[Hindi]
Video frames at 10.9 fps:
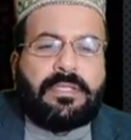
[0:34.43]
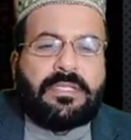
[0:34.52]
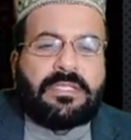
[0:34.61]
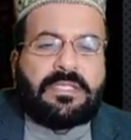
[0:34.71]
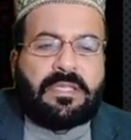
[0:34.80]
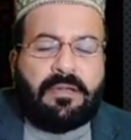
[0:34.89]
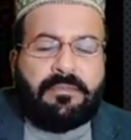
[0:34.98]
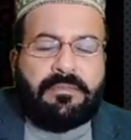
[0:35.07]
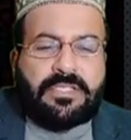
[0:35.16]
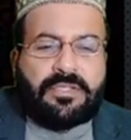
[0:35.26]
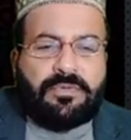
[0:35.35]
इस
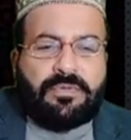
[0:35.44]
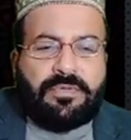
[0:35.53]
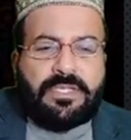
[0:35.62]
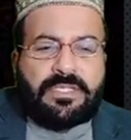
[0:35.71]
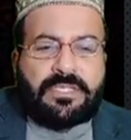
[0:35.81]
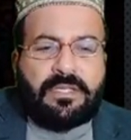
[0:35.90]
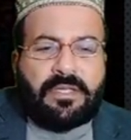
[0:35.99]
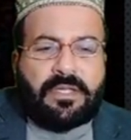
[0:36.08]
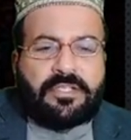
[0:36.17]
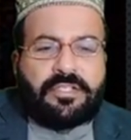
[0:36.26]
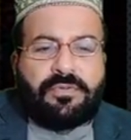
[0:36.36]
तावीज़ को इस
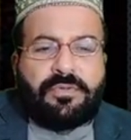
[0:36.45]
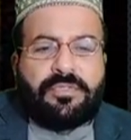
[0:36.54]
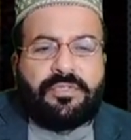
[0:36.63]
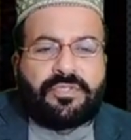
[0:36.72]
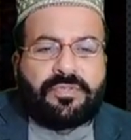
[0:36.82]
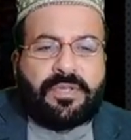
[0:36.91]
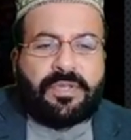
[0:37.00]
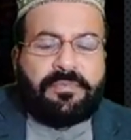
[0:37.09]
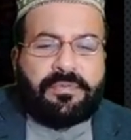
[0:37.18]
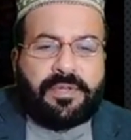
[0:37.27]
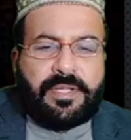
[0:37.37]
नक्श को जो सुरह
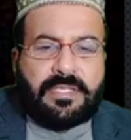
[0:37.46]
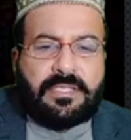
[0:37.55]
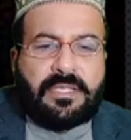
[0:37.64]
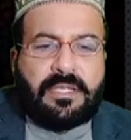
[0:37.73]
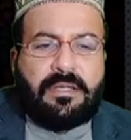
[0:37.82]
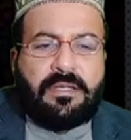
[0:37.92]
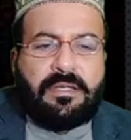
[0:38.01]
फजर का